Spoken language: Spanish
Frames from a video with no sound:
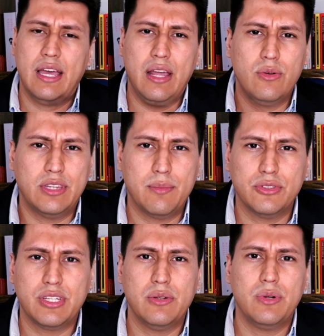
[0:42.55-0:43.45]
el último
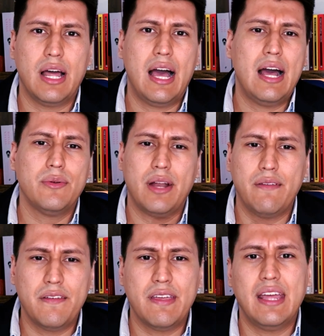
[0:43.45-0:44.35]
celular, una
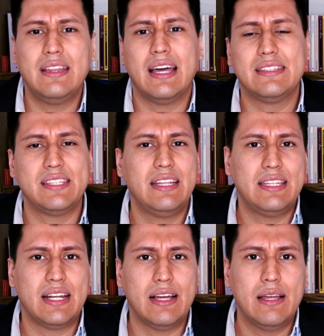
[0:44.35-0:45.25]
vivienda, etc.